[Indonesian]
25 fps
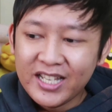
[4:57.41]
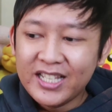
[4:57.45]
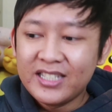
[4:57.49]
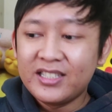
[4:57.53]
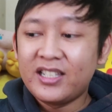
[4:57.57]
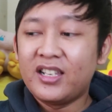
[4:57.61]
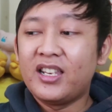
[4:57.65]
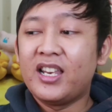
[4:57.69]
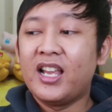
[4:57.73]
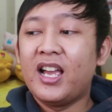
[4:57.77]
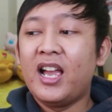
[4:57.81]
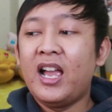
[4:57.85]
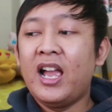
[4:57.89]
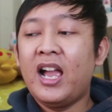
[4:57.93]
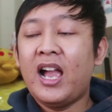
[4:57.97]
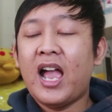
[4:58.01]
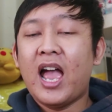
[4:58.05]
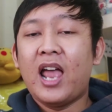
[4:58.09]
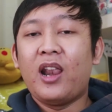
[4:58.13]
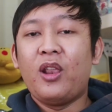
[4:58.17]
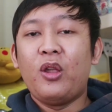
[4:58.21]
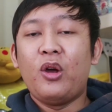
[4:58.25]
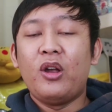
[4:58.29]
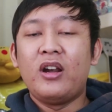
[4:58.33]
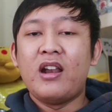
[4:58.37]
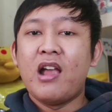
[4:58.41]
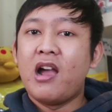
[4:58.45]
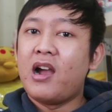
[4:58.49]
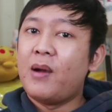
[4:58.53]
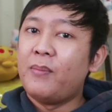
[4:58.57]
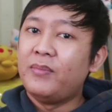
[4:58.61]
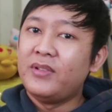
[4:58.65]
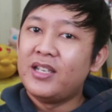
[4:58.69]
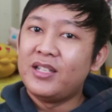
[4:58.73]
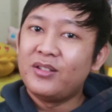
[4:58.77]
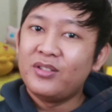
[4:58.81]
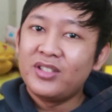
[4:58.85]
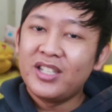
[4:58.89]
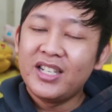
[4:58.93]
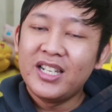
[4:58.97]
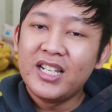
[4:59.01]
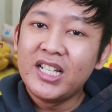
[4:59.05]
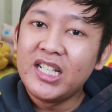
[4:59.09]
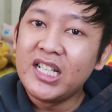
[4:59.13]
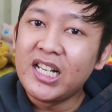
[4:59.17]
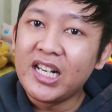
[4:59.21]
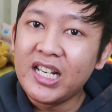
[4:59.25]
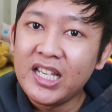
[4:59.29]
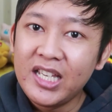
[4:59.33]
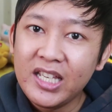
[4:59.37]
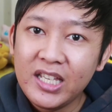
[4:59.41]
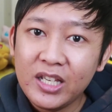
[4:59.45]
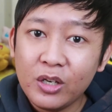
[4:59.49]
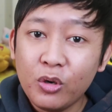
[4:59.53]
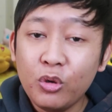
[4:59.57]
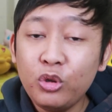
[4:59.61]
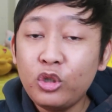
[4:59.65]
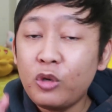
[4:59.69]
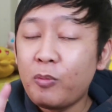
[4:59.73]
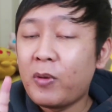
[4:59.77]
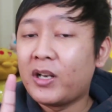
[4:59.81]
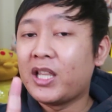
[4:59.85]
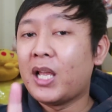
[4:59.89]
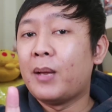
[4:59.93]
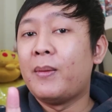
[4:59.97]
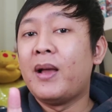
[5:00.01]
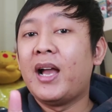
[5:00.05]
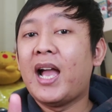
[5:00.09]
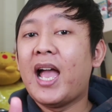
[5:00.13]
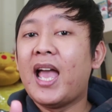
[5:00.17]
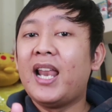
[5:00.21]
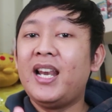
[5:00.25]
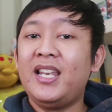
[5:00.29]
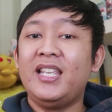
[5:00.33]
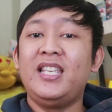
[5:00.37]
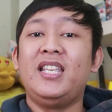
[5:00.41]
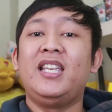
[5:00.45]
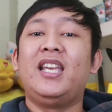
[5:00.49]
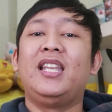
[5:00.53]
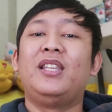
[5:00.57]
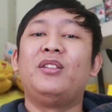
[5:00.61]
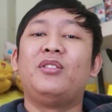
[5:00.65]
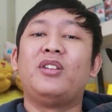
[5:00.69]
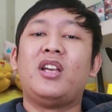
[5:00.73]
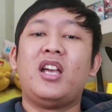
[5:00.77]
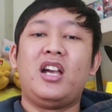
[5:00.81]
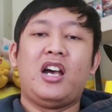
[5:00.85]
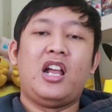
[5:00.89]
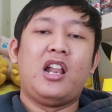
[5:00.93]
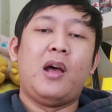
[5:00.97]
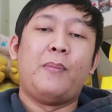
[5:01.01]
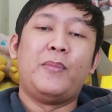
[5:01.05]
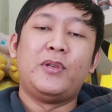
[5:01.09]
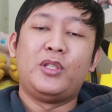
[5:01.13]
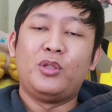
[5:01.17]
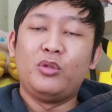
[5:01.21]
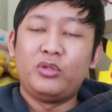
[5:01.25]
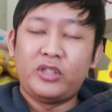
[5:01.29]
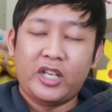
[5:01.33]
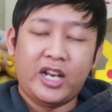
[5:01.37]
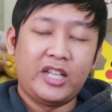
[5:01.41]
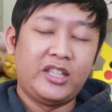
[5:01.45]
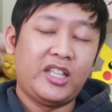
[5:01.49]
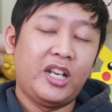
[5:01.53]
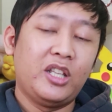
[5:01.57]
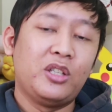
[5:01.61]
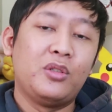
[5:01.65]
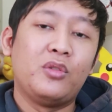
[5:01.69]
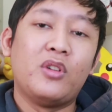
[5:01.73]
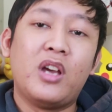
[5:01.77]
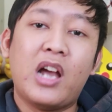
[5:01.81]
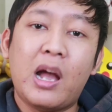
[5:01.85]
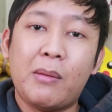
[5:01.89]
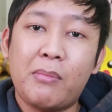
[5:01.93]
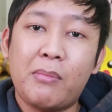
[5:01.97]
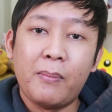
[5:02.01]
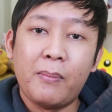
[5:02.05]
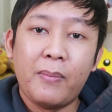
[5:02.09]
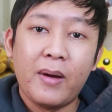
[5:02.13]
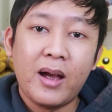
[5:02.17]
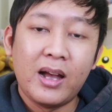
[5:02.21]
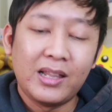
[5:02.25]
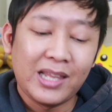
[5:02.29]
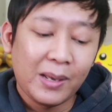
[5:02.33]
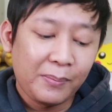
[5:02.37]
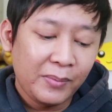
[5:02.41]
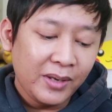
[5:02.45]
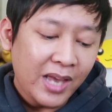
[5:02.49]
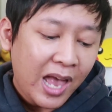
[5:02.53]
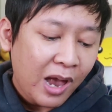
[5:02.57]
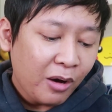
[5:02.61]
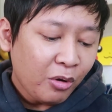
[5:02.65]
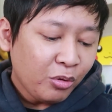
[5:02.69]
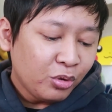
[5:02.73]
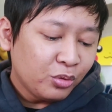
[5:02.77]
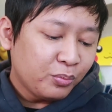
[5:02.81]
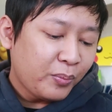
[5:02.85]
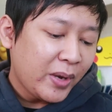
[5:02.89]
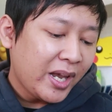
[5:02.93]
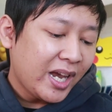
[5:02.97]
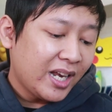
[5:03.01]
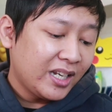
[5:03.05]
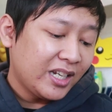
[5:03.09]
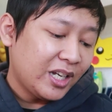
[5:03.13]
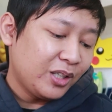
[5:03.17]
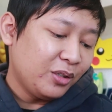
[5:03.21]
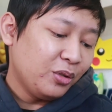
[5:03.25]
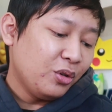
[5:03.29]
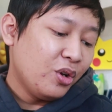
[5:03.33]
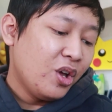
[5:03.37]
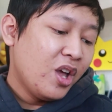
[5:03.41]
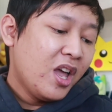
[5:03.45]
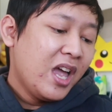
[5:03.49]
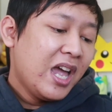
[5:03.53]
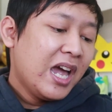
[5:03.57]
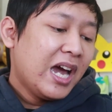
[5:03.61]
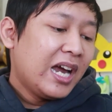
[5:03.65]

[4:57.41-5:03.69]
seneng kalau nangkepnya itu sendiri untuk pertama kali gitu ya kalau habis itu trader juga apa-apa tapi aku pengennya tuh